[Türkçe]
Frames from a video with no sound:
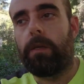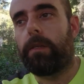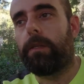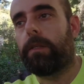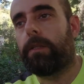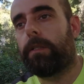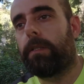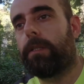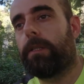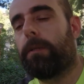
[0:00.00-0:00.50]

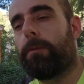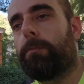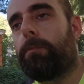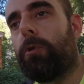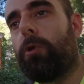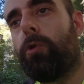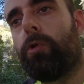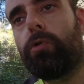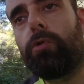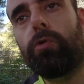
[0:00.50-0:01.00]
e,
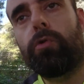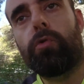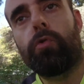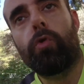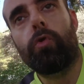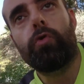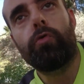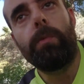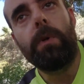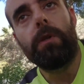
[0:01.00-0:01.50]
biliyorsunuz
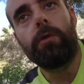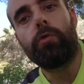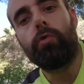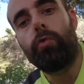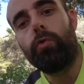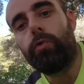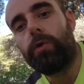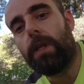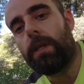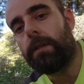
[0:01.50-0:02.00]
Osmanlı
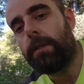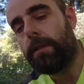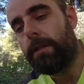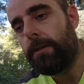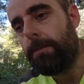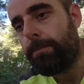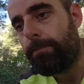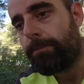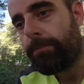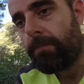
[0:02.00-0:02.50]

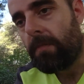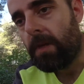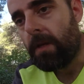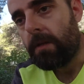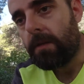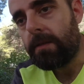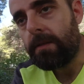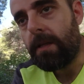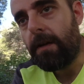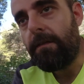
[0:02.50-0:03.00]
sultanları
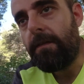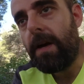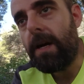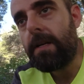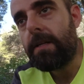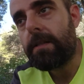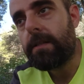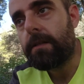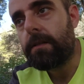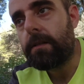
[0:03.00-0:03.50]

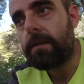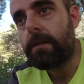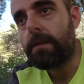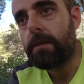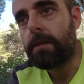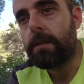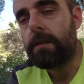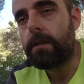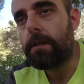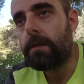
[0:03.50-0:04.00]
sefer
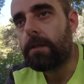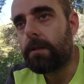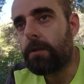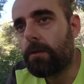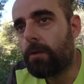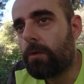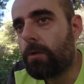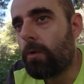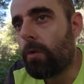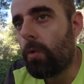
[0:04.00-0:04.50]

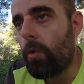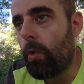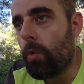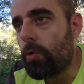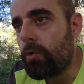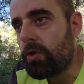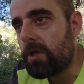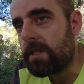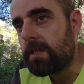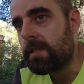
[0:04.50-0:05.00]

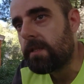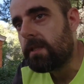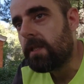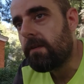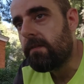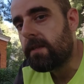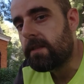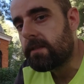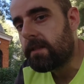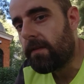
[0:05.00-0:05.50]

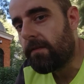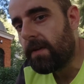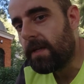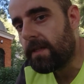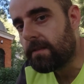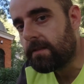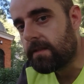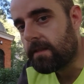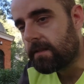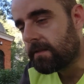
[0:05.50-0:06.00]
öncesinde ve sefer
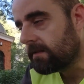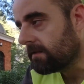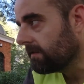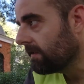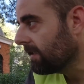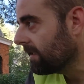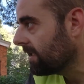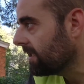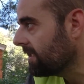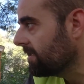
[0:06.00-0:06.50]

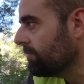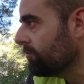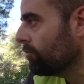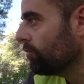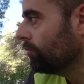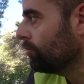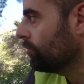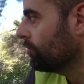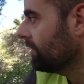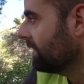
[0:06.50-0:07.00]
sırasında geçmiş
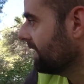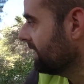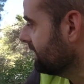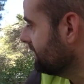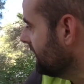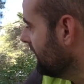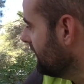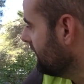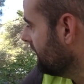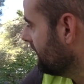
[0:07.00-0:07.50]
oldukları
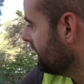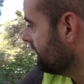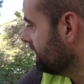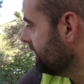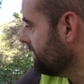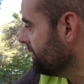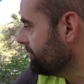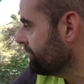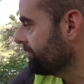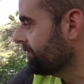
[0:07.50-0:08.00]

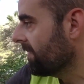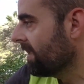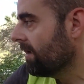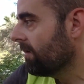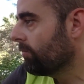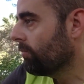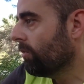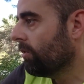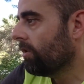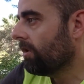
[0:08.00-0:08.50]
yerlerden
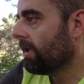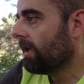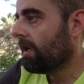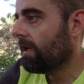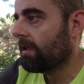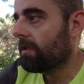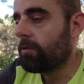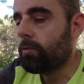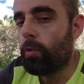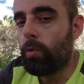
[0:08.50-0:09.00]
böyle
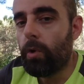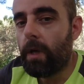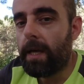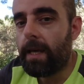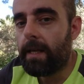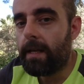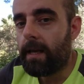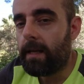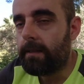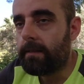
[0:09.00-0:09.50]
Anadolu
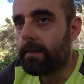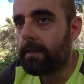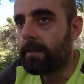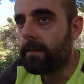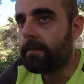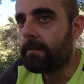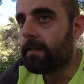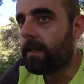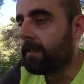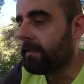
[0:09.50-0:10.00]

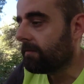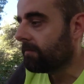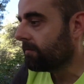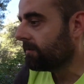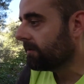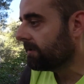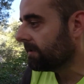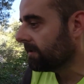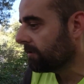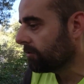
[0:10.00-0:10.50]
erenlerinden
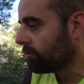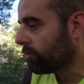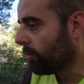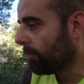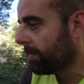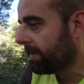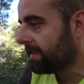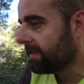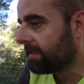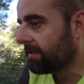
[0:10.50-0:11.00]
e,
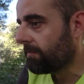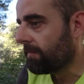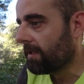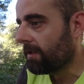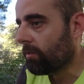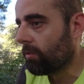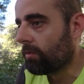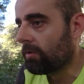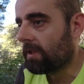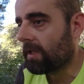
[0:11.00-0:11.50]
sohbet
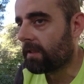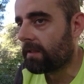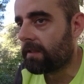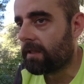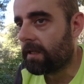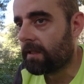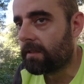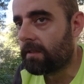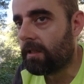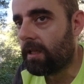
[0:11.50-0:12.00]
etmeyi, onlardan
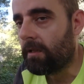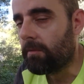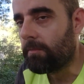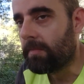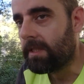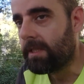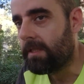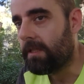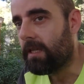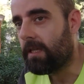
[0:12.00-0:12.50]
akıl
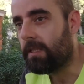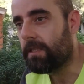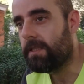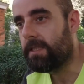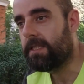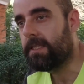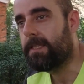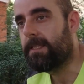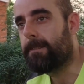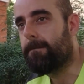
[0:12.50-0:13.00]
almayı,
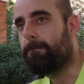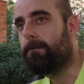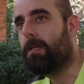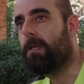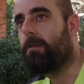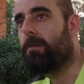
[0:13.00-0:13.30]
e,